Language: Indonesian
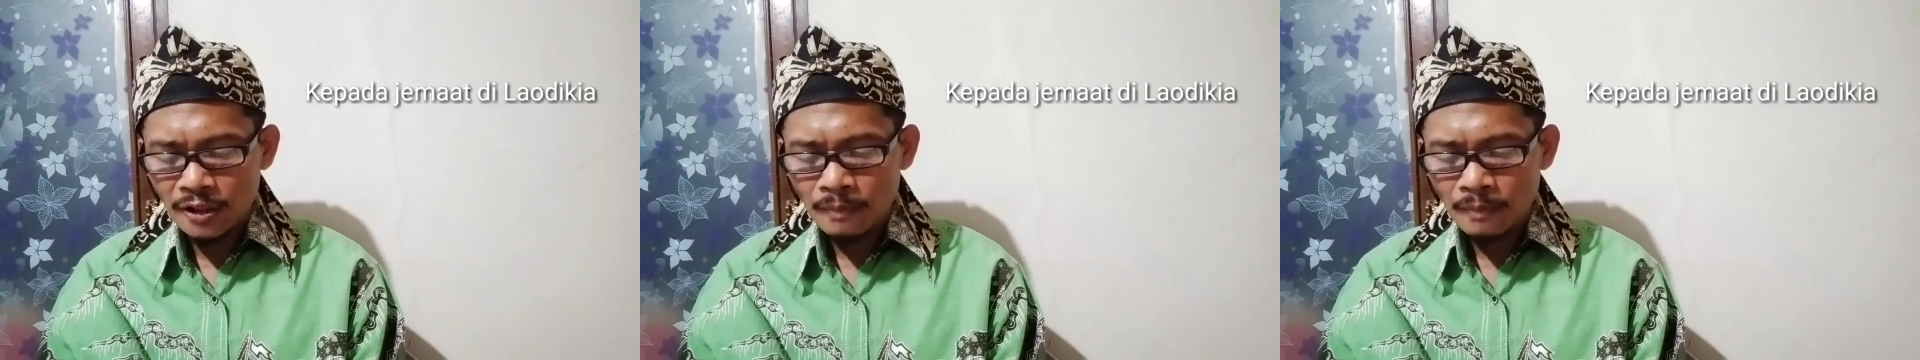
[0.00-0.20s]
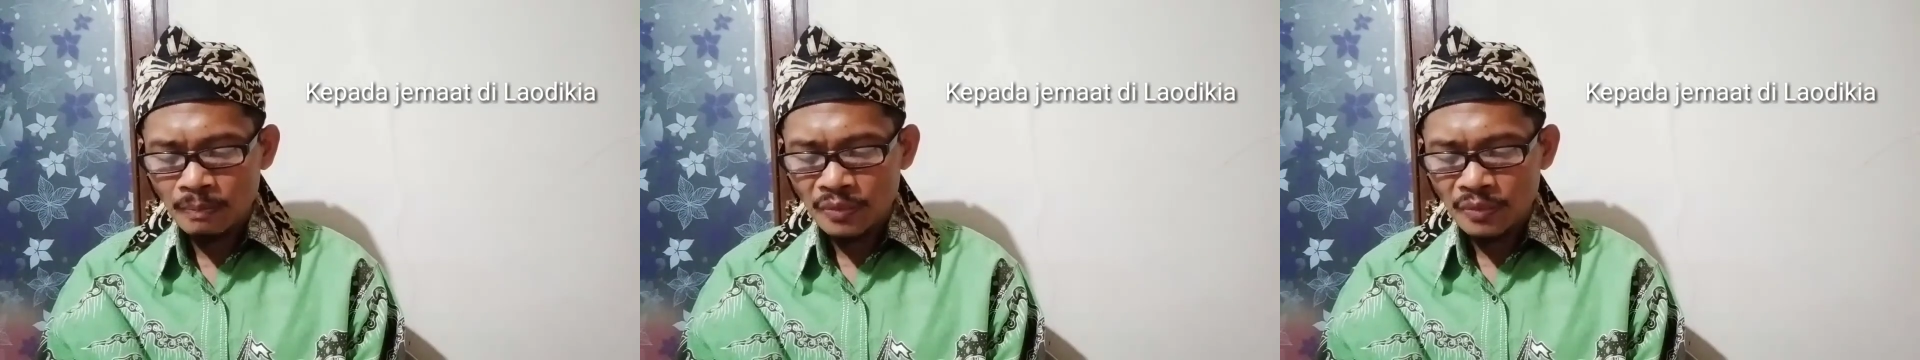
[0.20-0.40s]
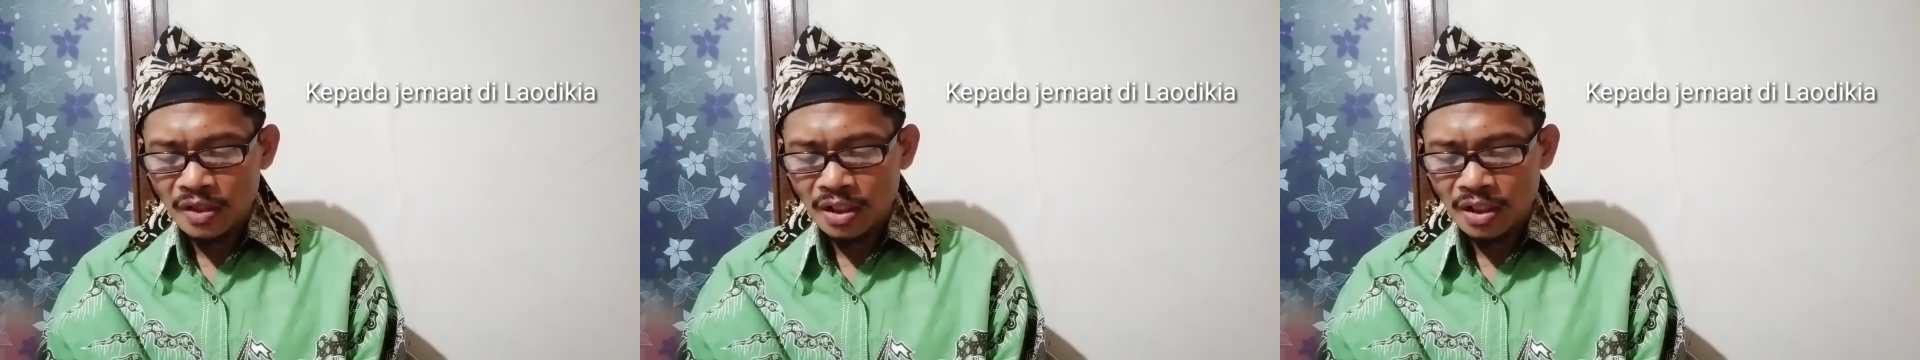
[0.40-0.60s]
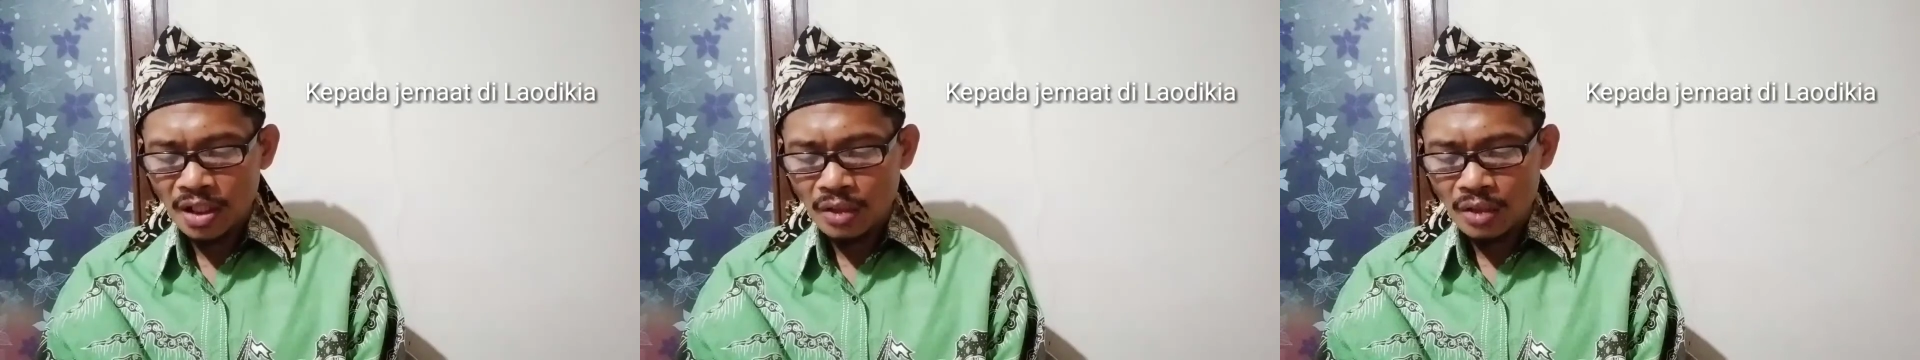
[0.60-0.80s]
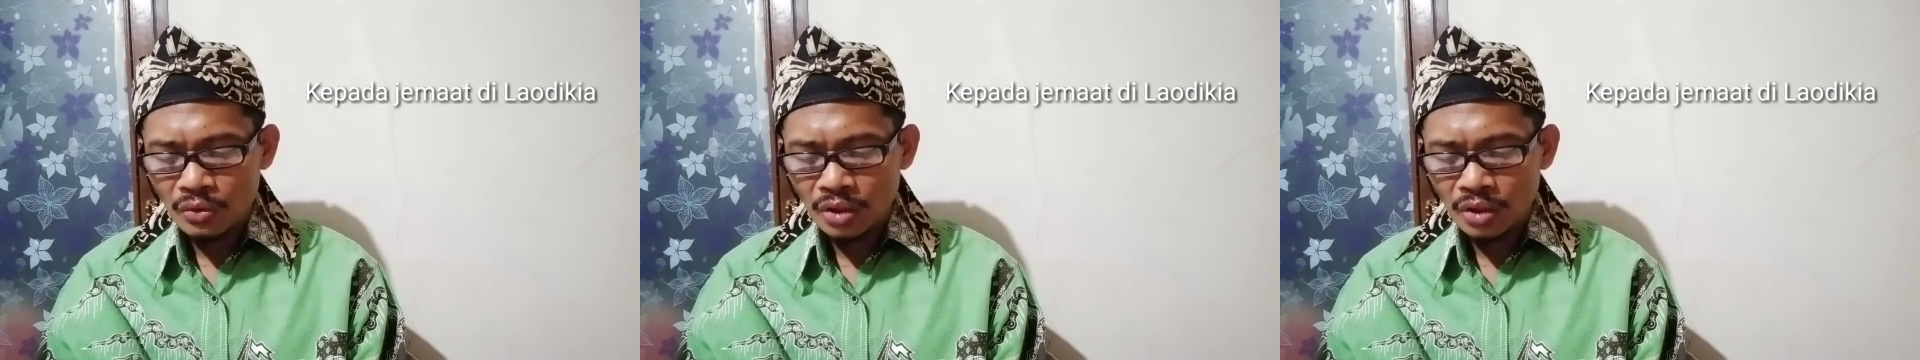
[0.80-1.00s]
kasihi
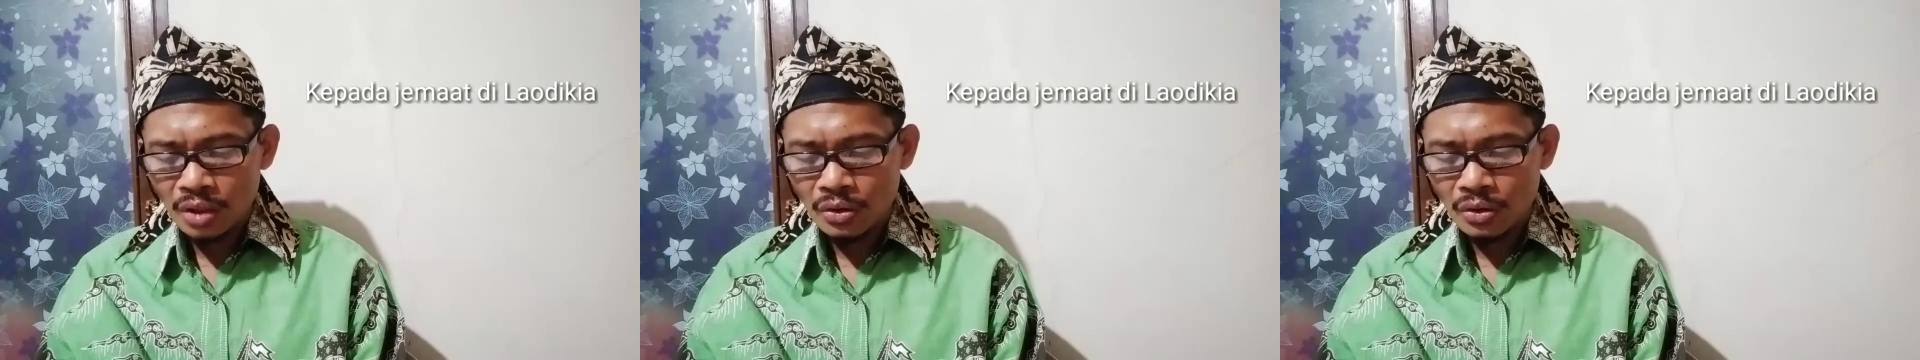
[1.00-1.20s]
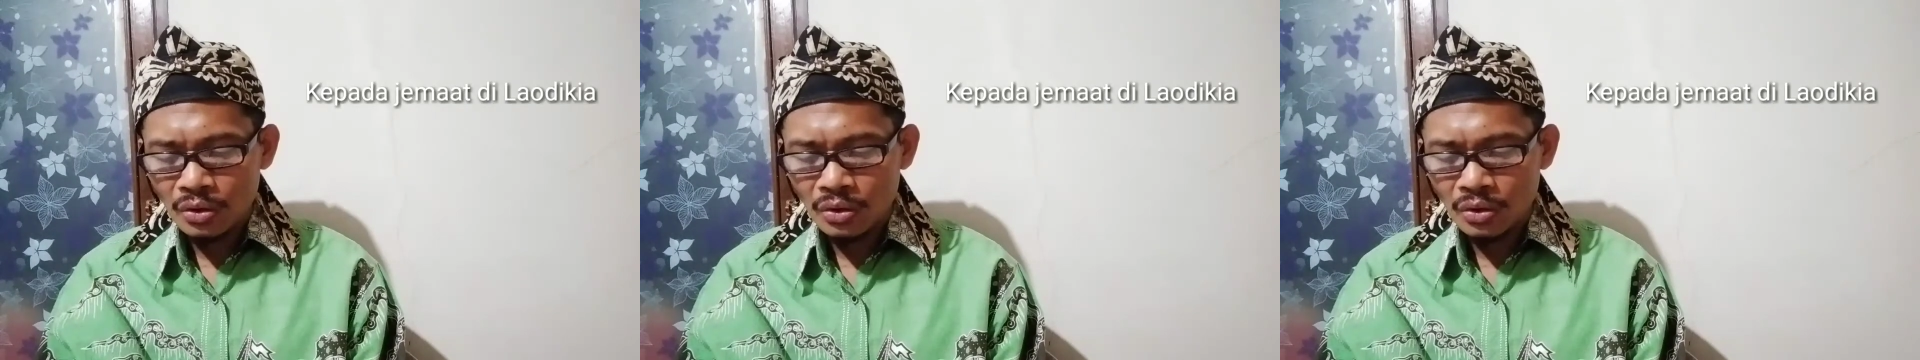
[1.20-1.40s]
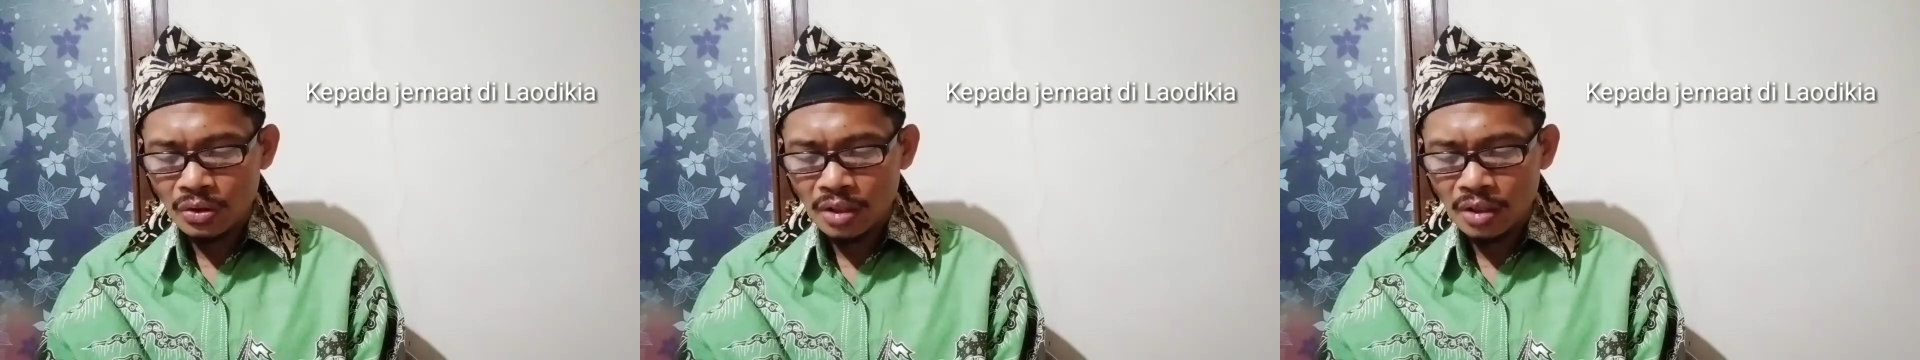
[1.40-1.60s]
ia kutegur